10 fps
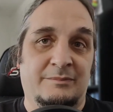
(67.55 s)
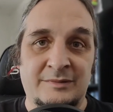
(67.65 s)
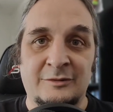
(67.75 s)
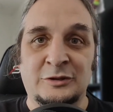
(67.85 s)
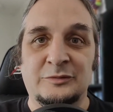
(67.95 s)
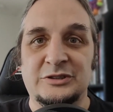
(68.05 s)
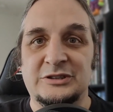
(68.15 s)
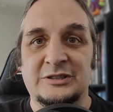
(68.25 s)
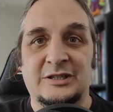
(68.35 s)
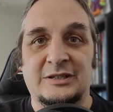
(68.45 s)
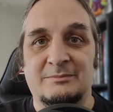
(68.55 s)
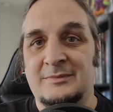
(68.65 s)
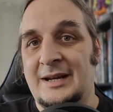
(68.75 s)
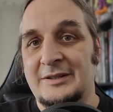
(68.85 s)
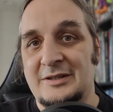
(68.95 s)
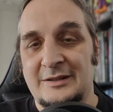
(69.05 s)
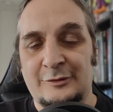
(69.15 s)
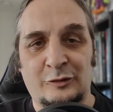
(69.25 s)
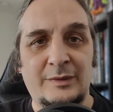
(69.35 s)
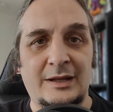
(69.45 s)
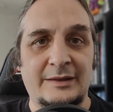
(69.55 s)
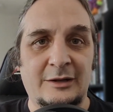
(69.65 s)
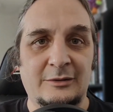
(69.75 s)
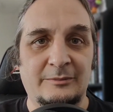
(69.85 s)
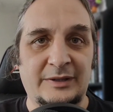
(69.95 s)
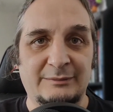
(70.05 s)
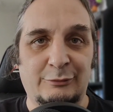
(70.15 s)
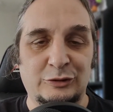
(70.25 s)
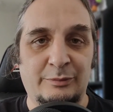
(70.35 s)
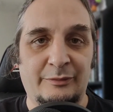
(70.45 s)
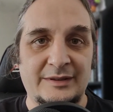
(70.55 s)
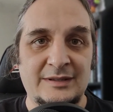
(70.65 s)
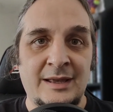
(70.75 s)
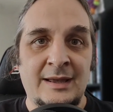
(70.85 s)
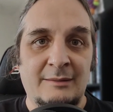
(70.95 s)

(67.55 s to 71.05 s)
No, oczywiście, że gracze nie zrozumieli tego w ten sposób, więc